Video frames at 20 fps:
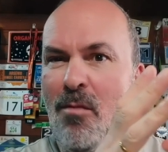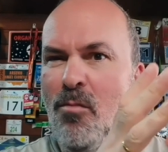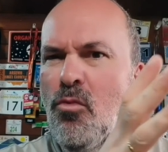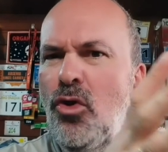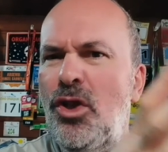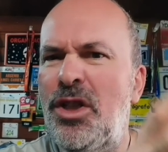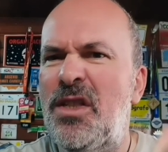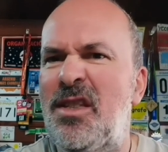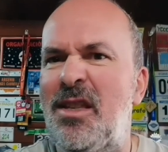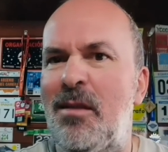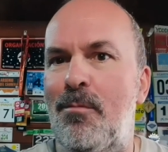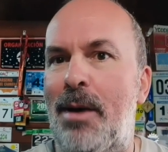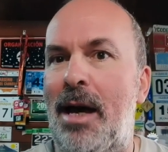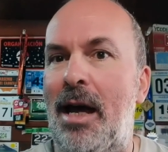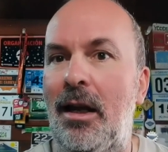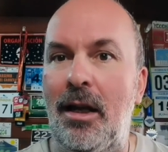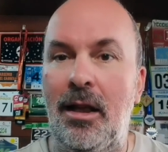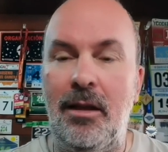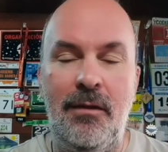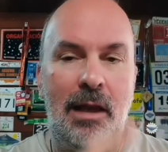
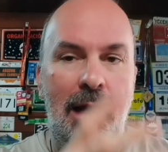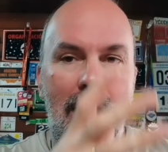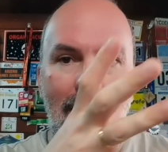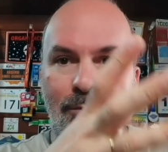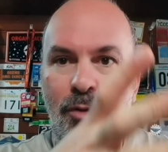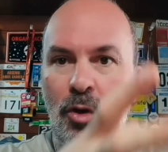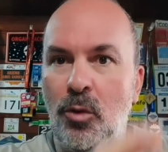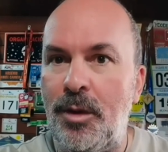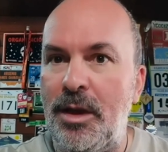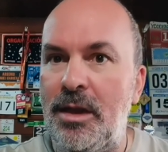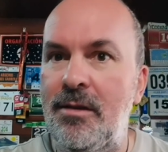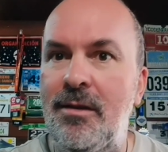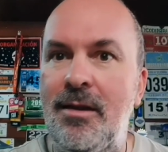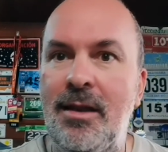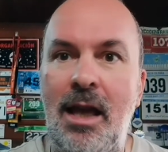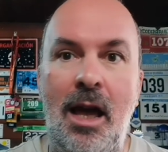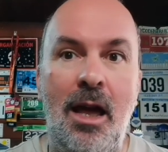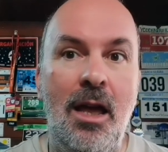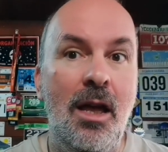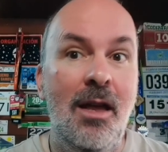municipales de la
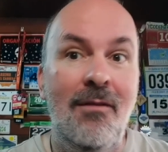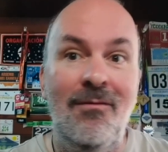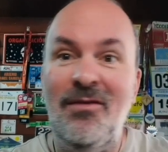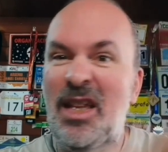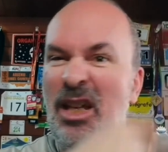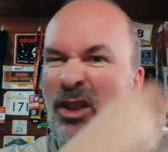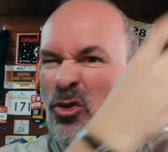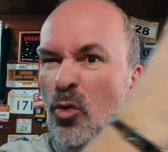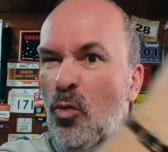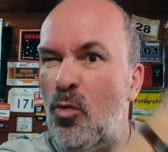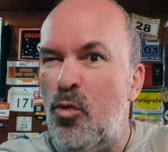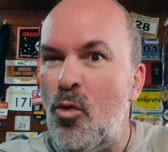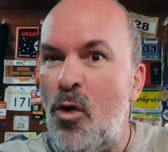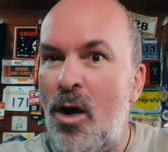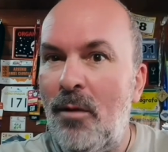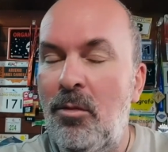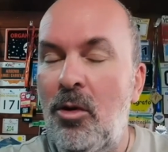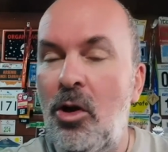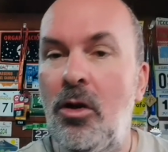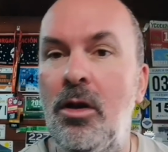provincia, de tu
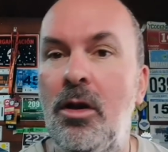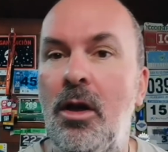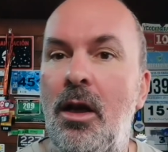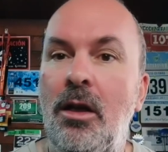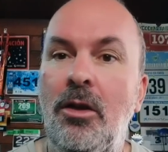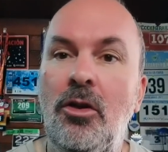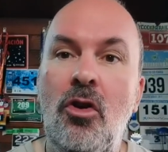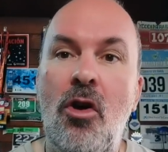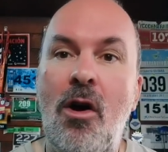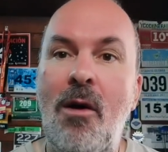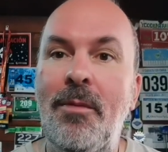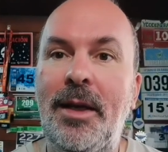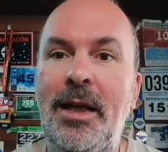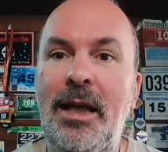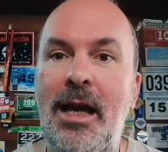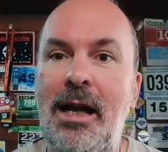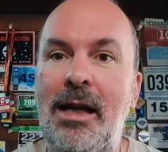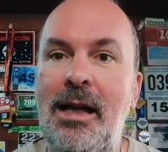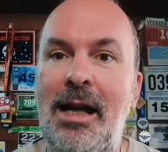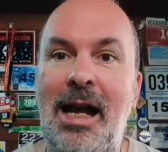pueblo, no
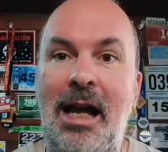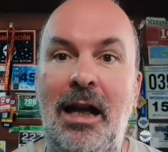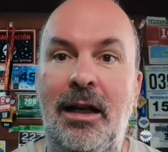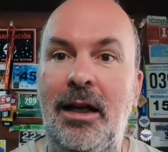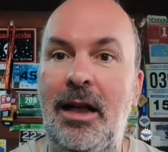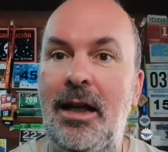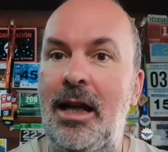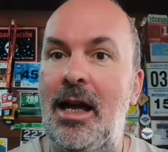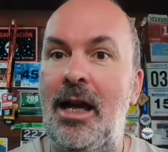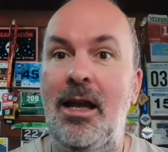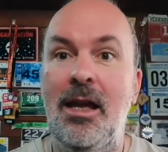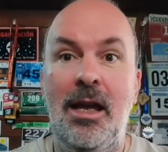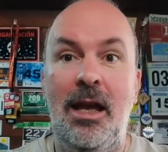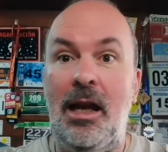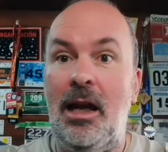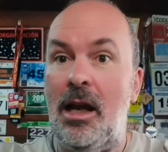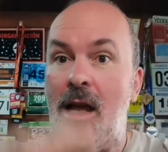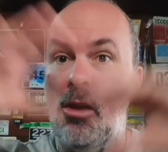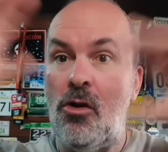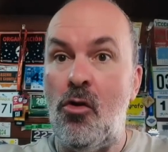habría carreras
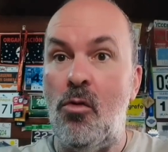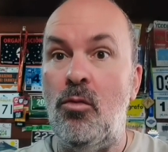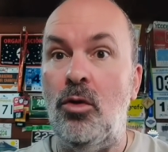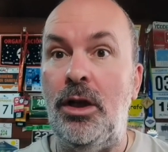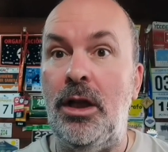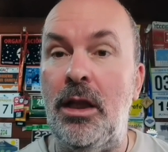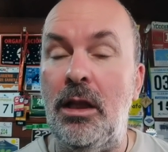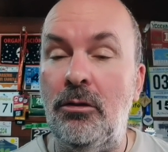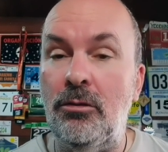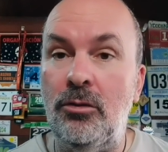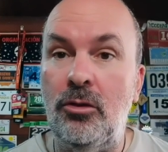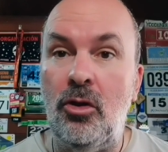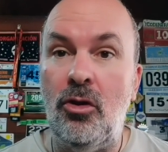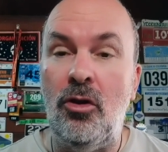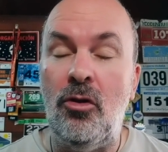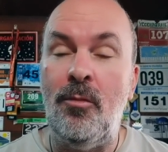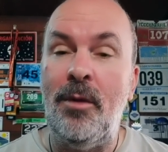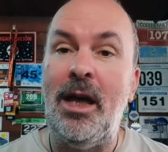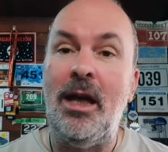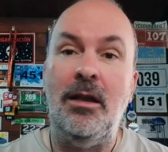en la comunidad
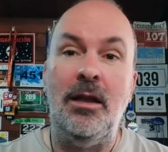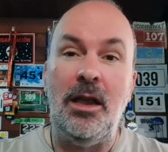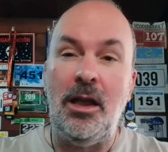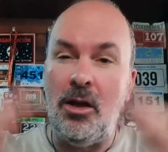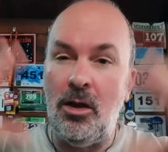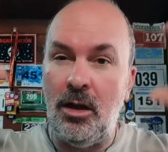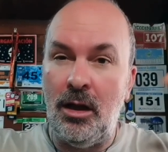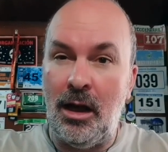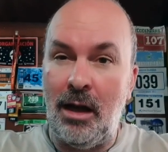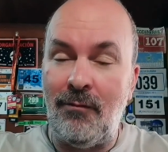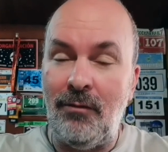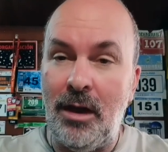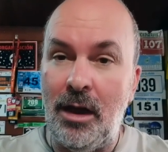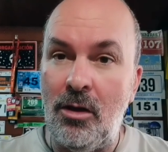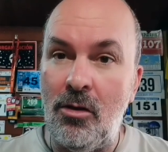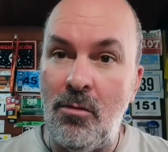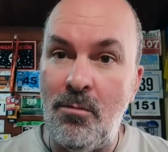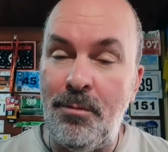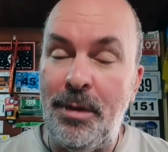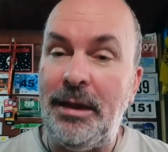autónoma, ni grandes
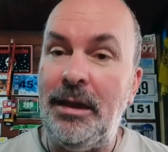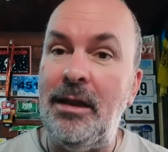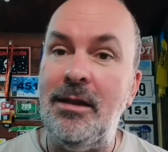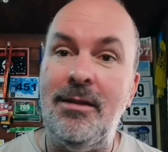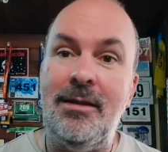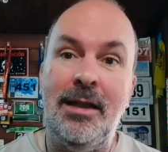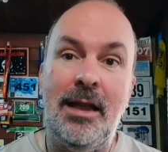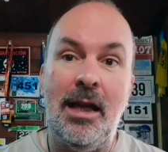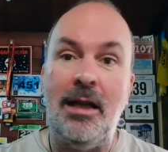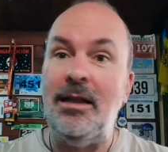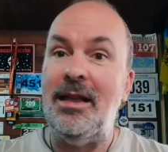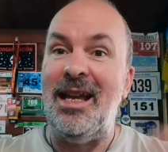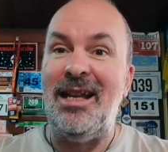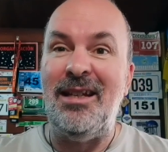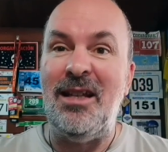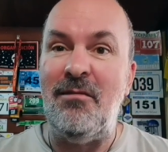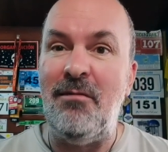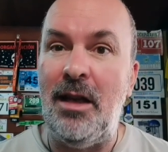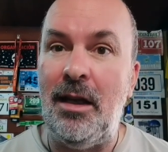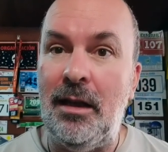competencias, ni a
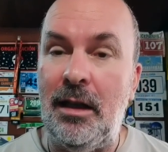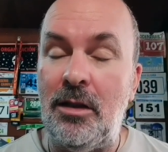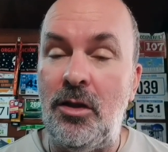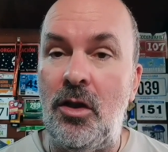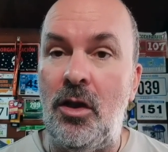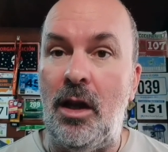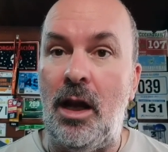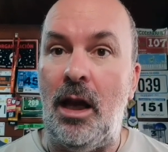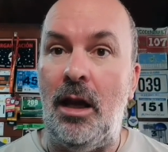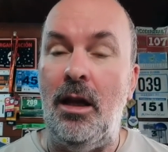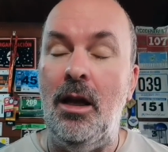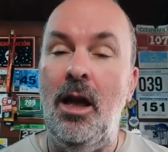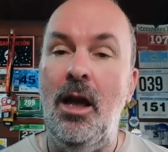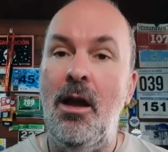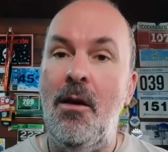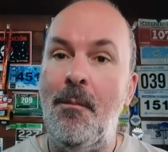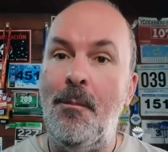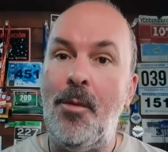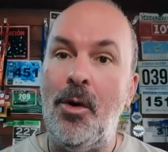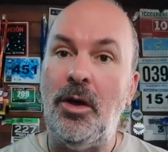nivel nacional,
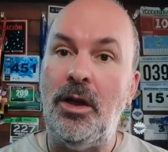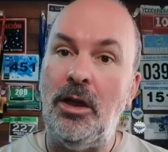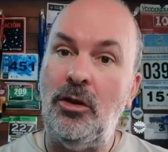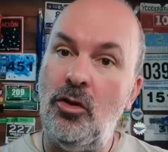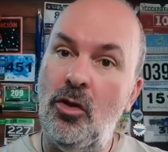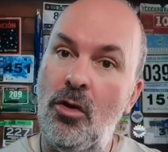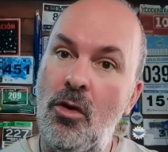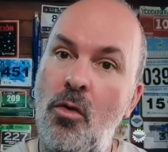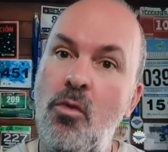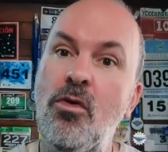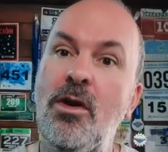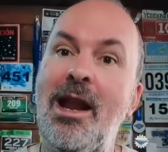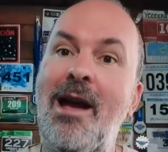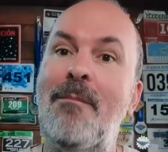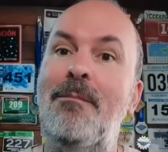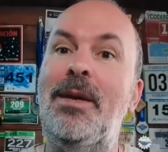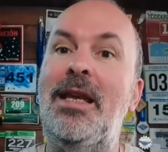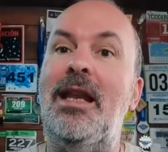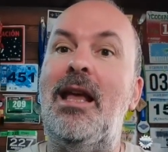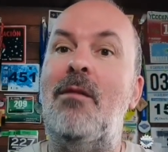porque todo es una
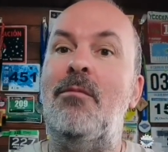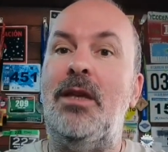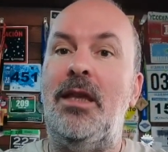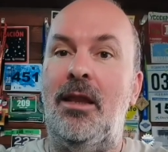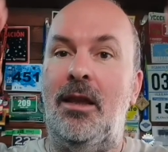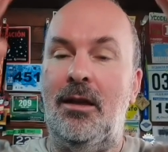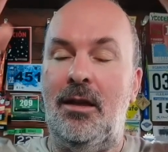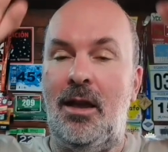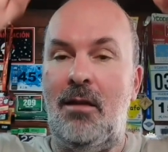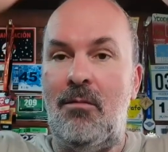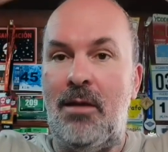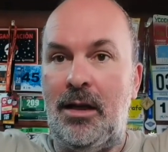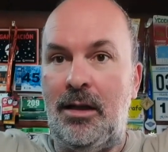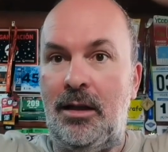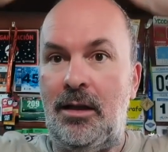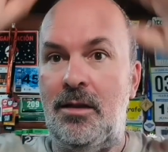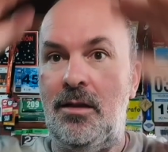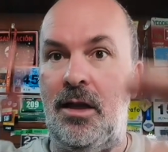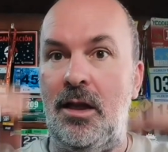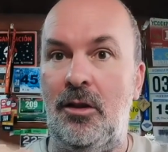pirámide que va
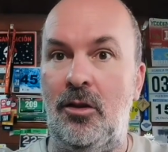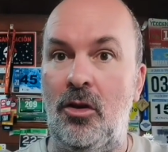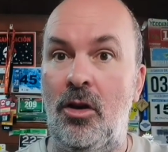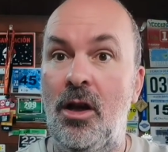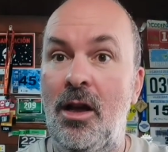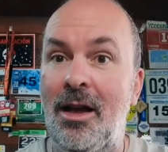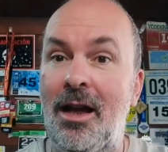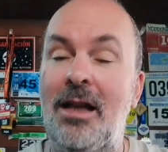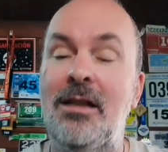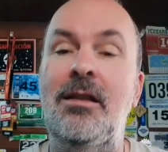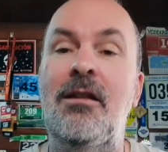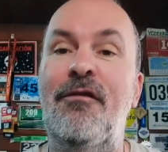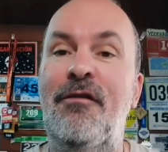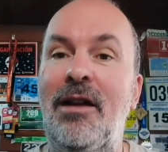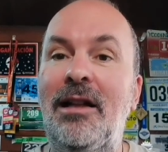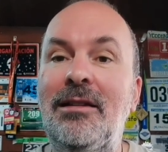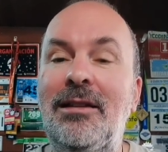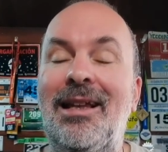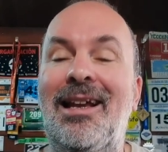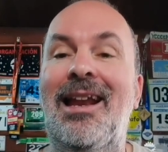creciendo. Hace
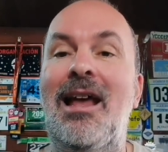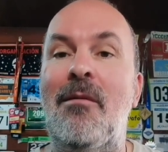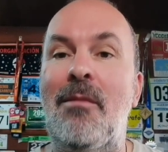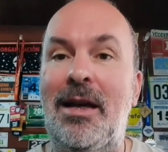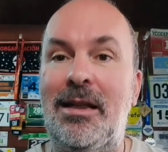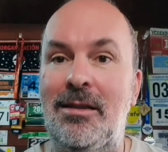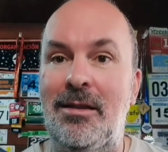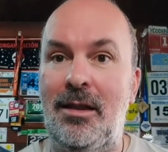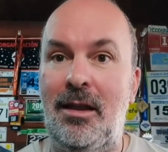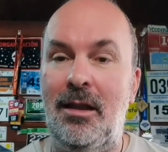falta la base